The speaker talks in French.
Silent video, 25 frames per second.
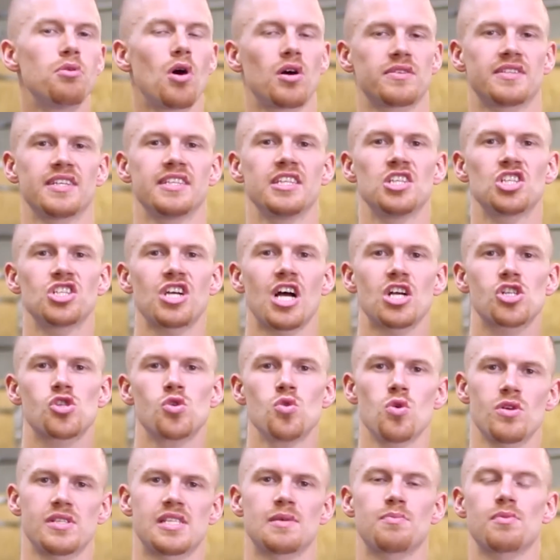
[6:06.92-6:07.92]
porter des charges
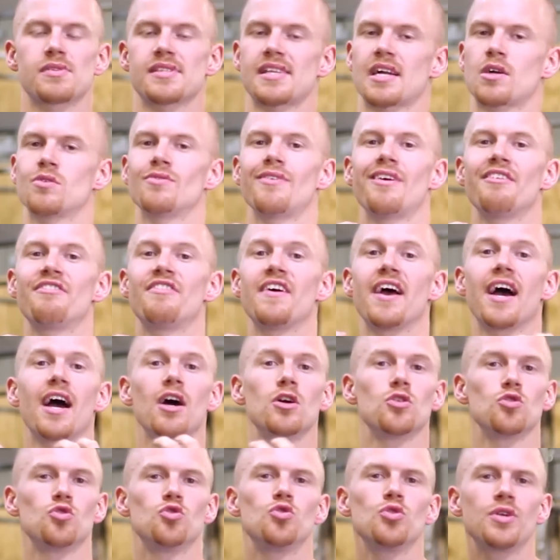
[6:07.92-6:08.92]
lourdes, c'est pour ça qu'on va
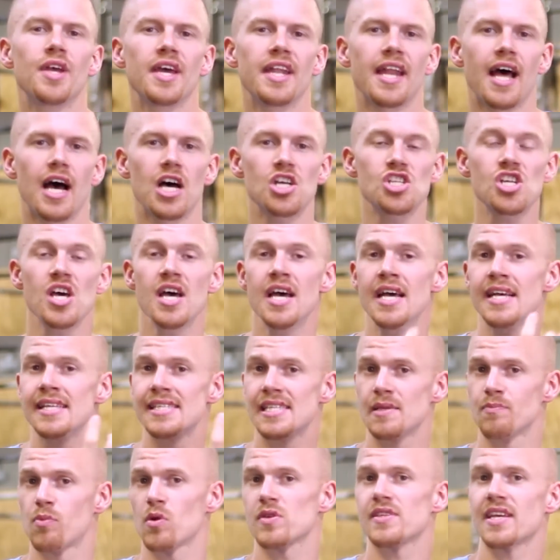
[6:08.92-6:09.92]
faire du gainage,
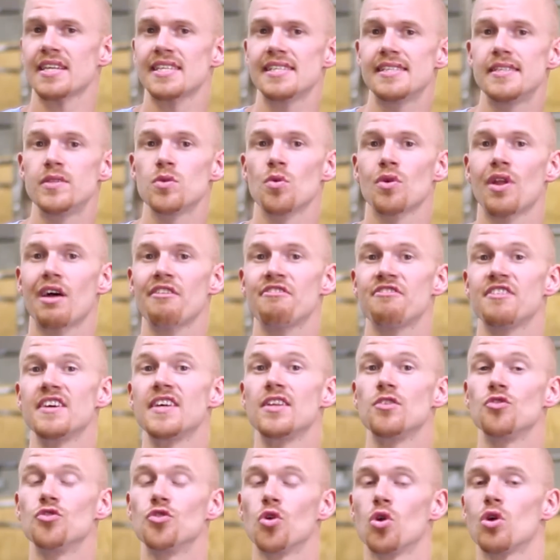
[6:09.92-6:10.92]
c'est pour ça qu'ici on a
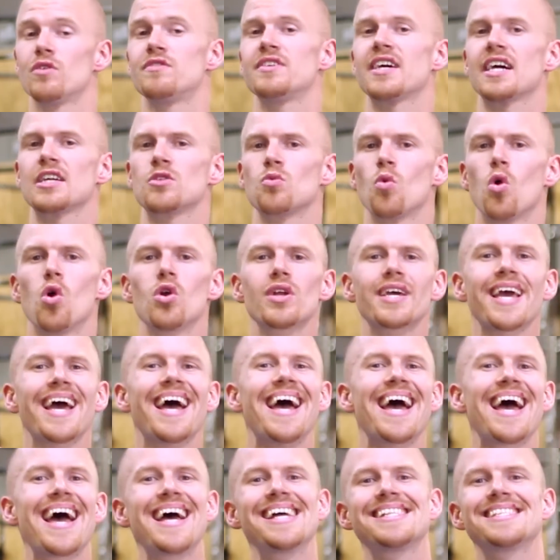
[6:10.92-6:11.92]
fait de l'overhead walk,
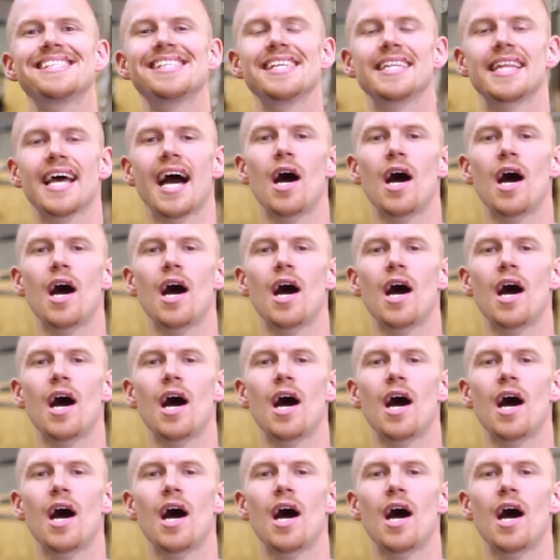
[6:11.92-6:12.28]
etc.